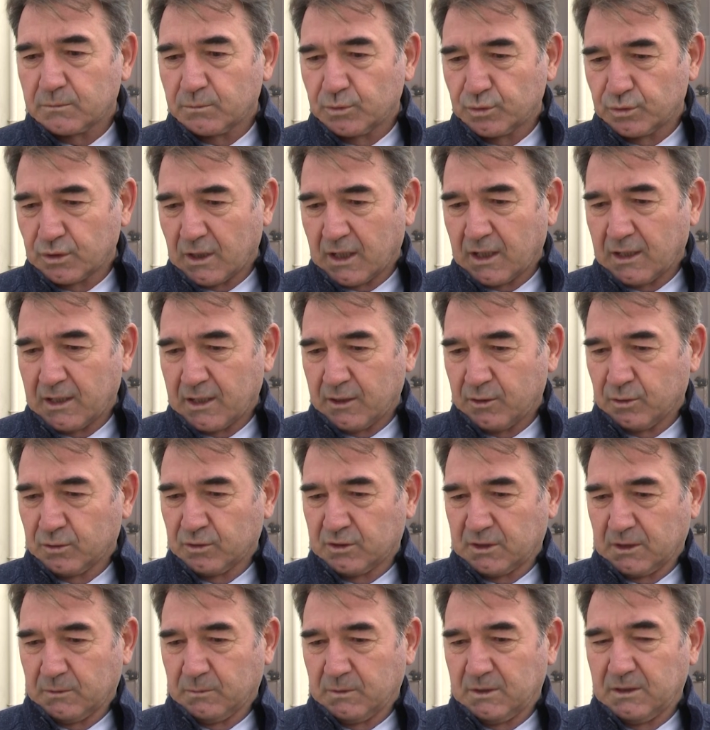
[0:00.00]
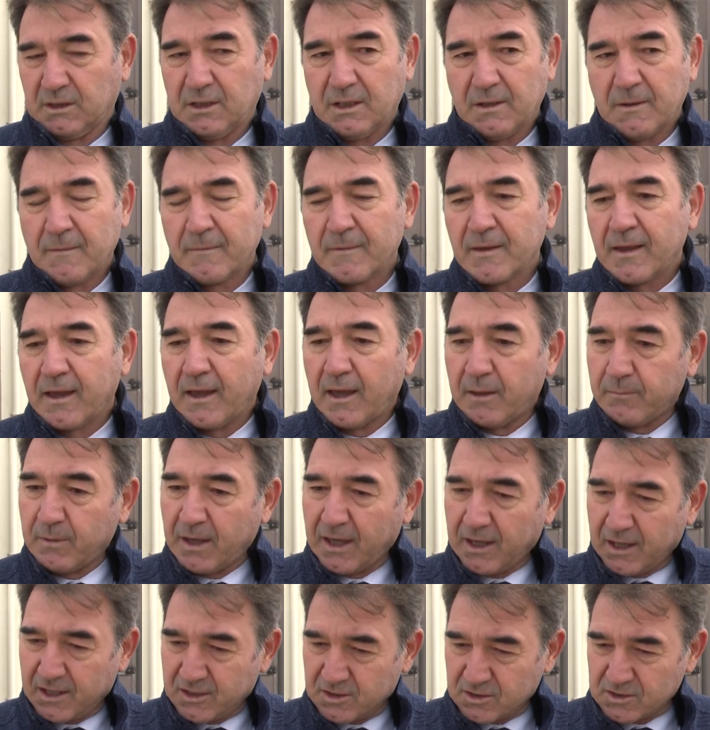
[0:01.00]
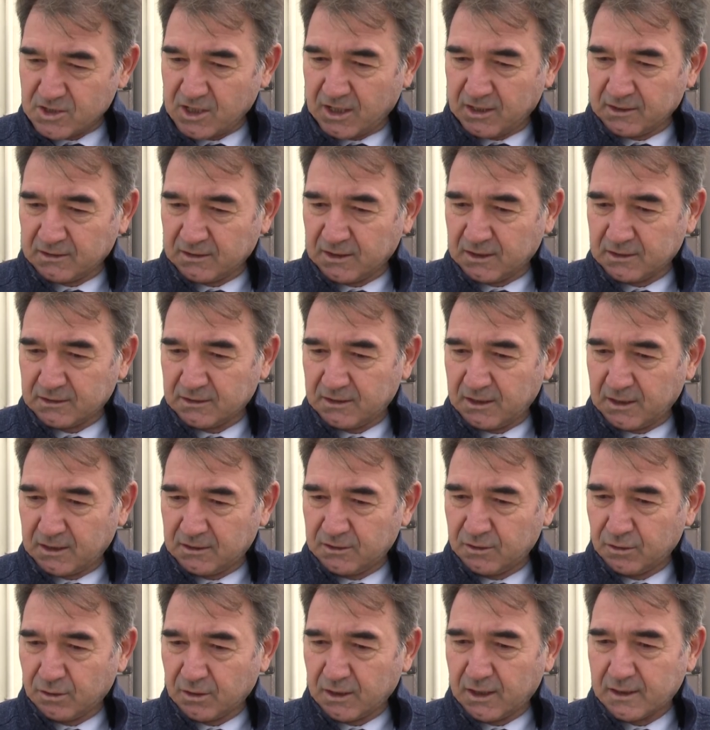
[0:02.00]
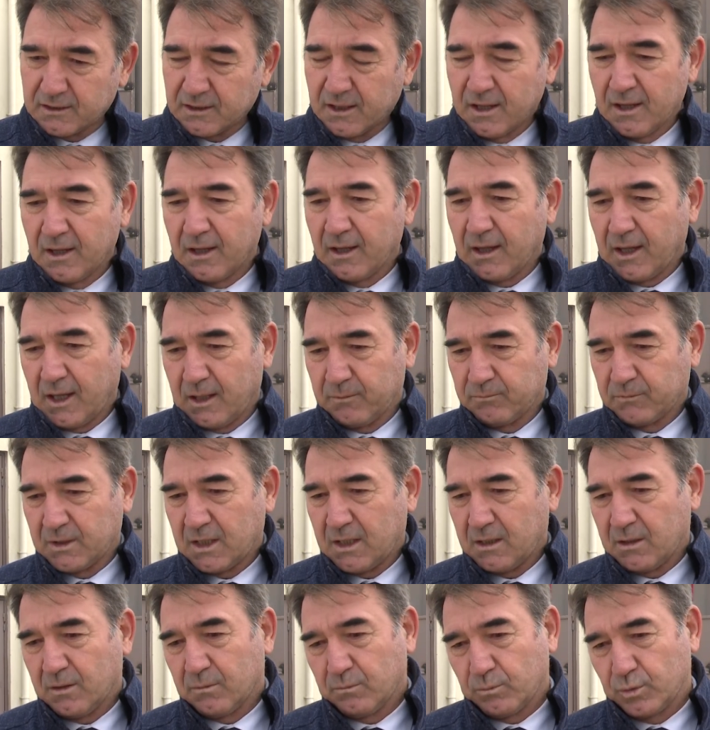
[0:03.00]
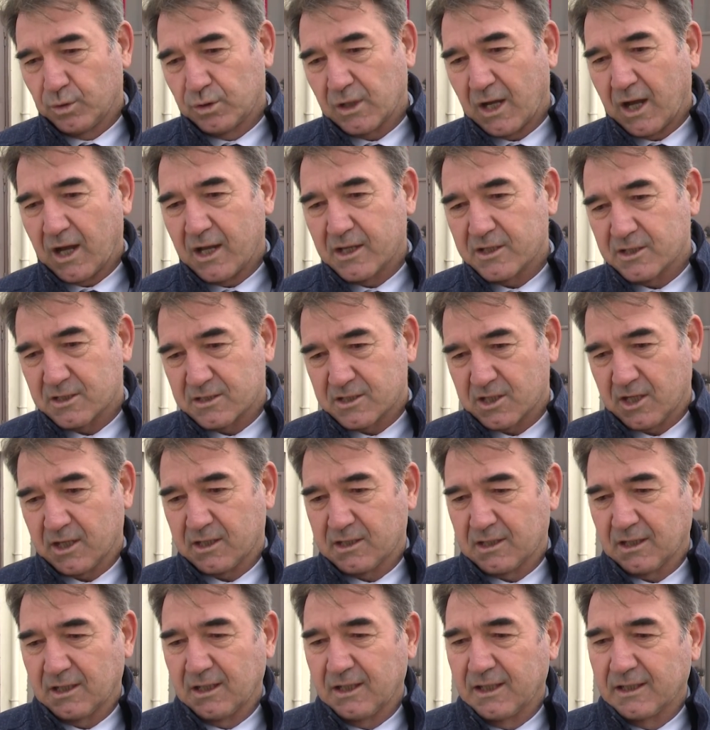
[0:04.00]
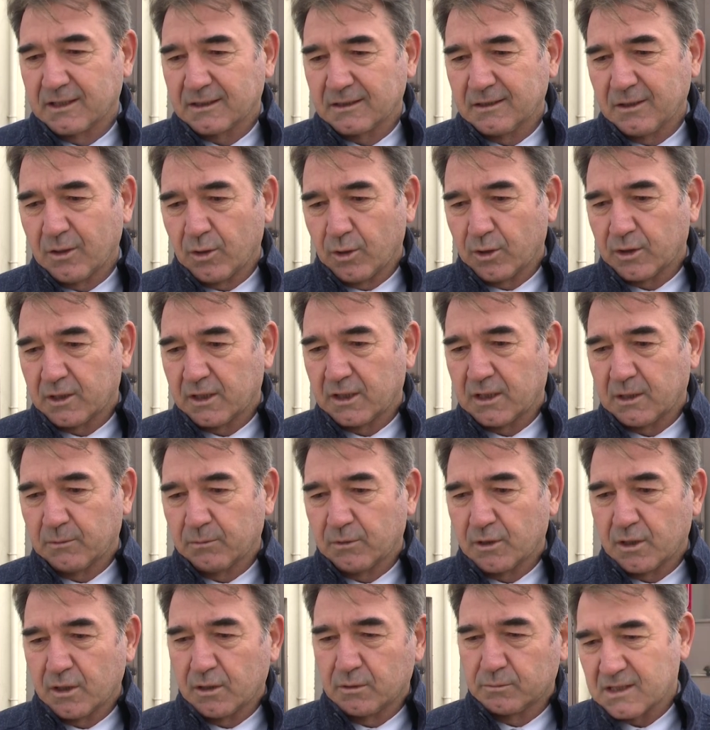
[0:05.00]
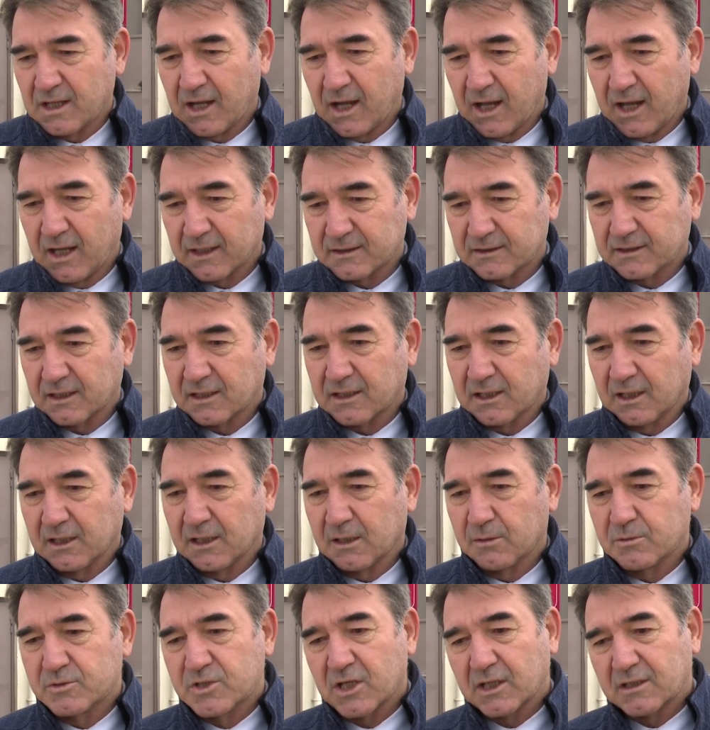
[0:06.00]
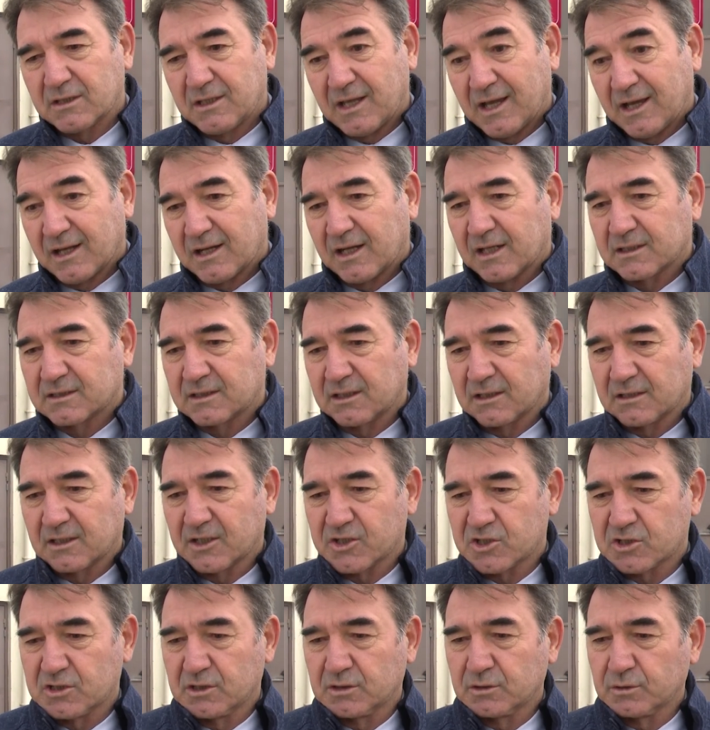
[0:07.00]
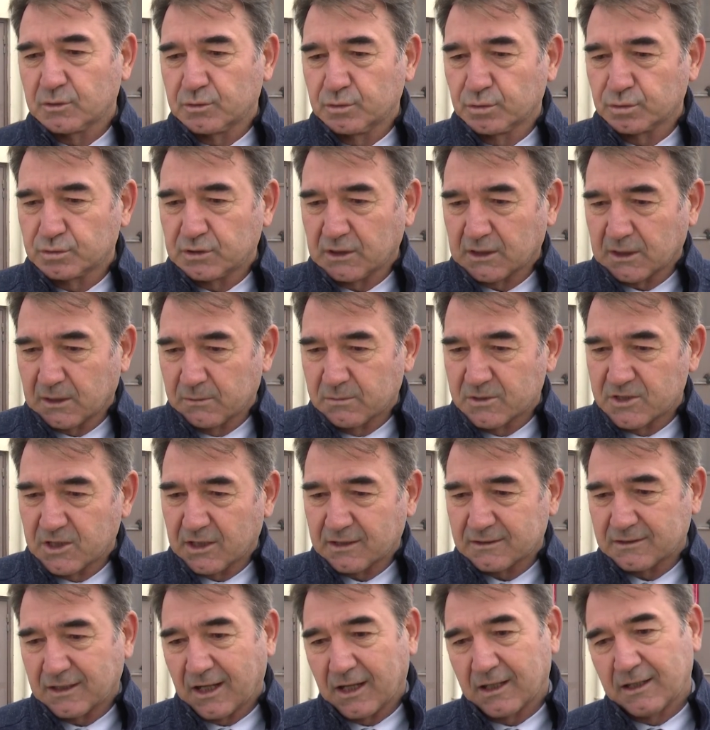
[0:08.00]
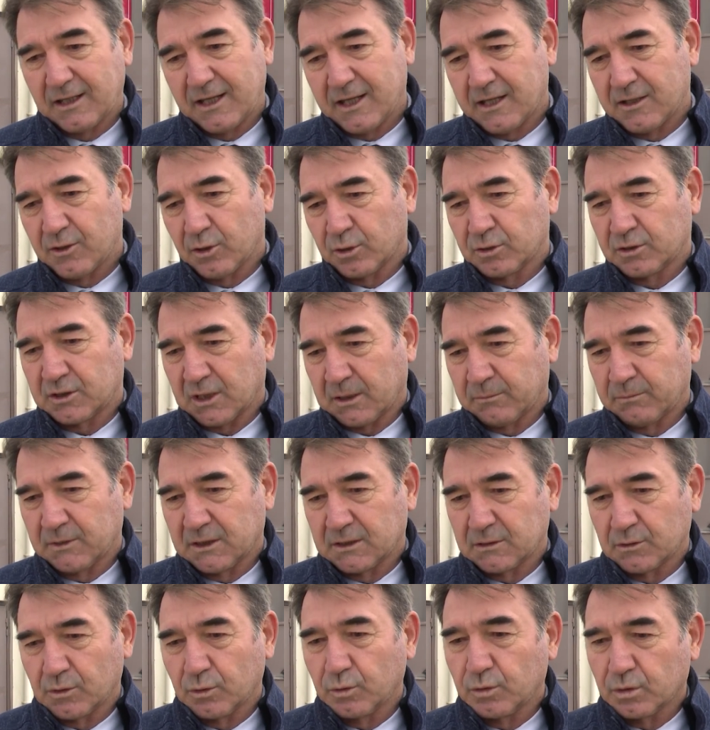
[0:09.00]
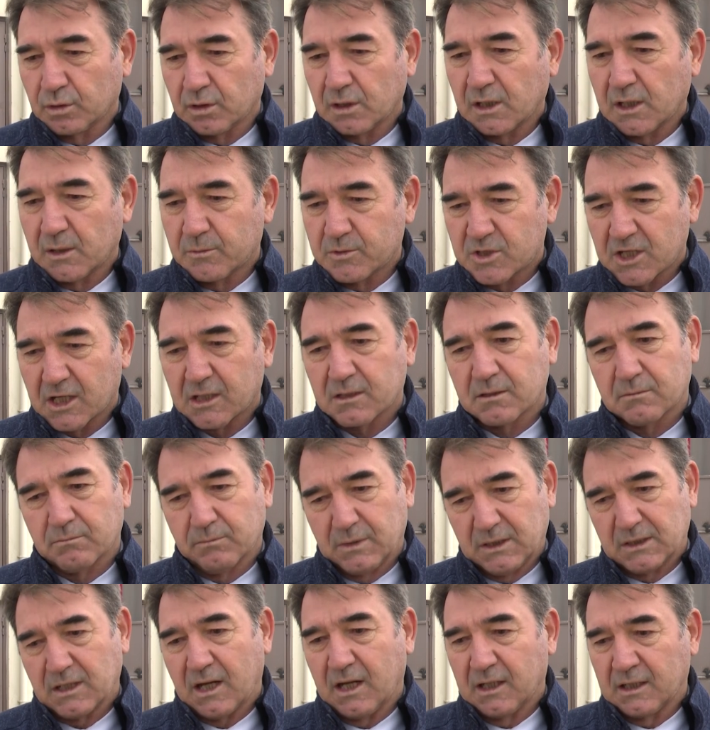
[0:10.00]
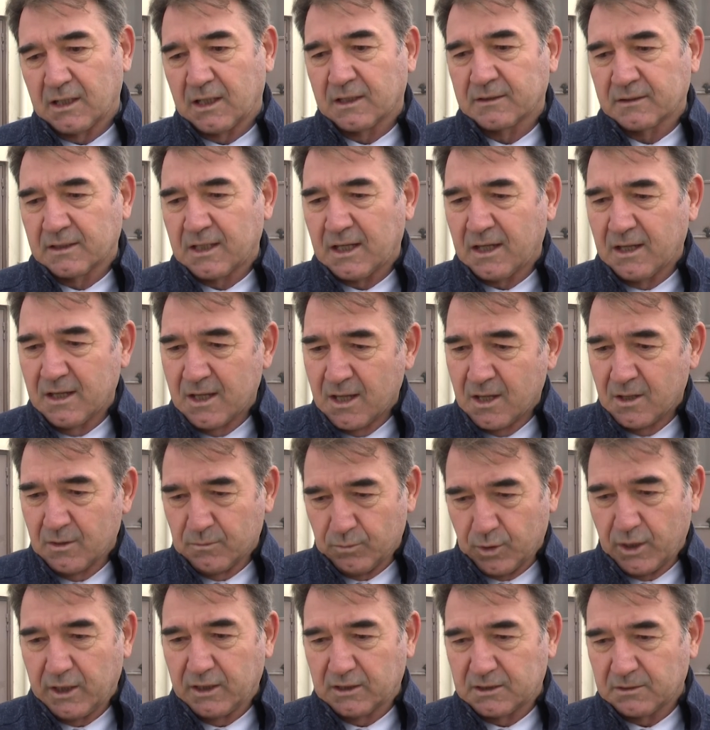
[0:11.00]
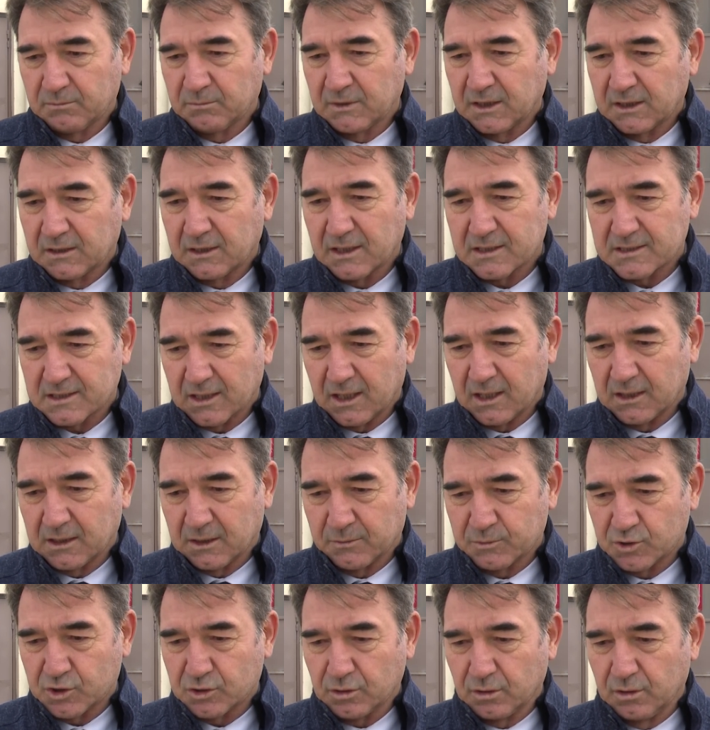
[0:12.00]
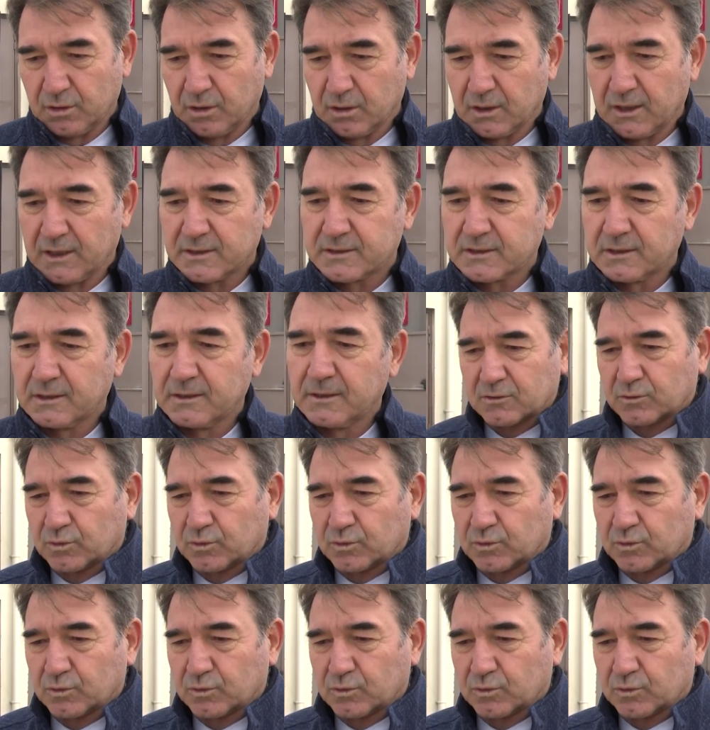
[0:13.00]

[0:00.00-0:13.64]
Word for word: müdahale yöntemini hem heyecanlarını yeniyorlar hem de müdahale şekillerini öğrenebiliyorlar. Hayatta kalabilecek, diğer arkadaşlarını kurtarabilecek, tahliye yöntemlerini uygulayabilecek bir alanda bu eğitimleri de sağlamış oluyorlar.